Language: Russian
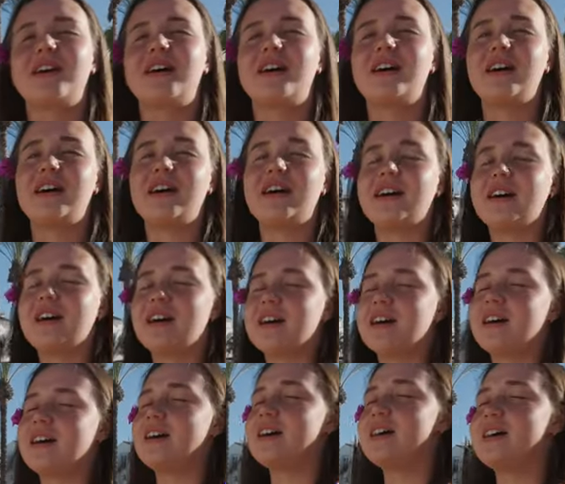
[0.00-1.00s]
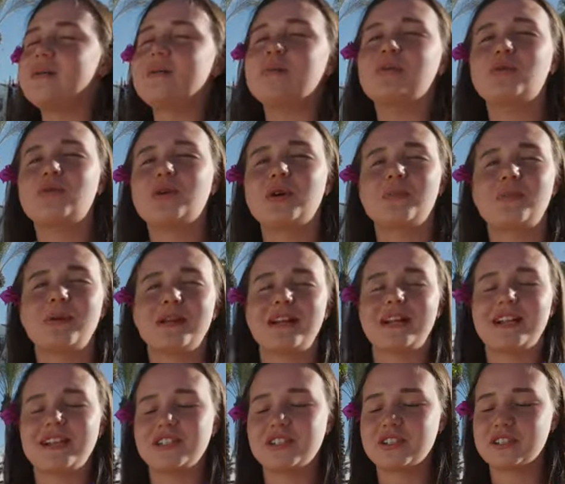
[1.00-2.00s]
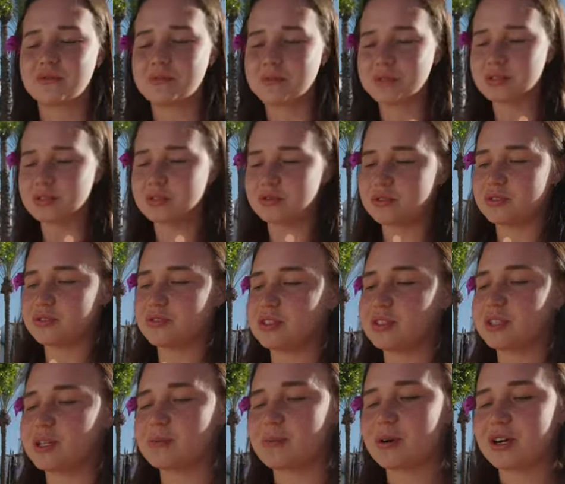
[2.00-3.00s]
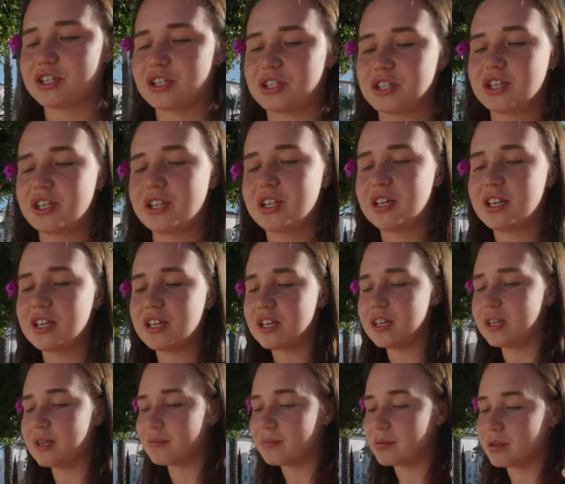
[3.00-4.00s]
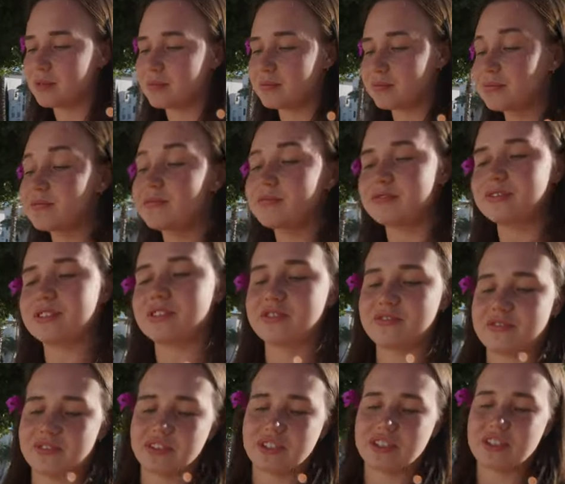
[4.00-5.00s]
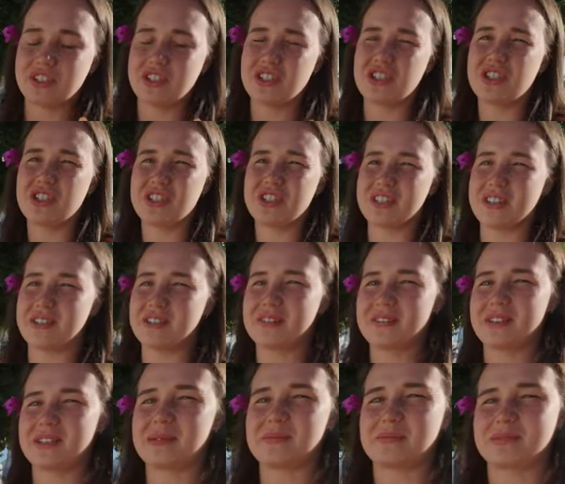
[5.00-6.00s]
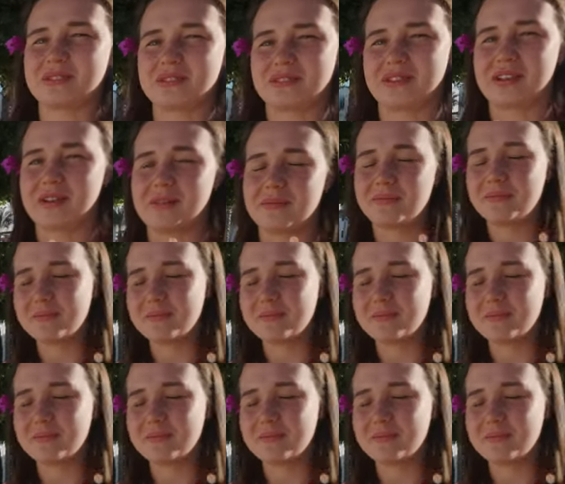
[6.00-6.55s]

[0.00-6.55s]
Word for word: а, много болельщиков присутствует на матчах, и прям фантастическая атмосфера.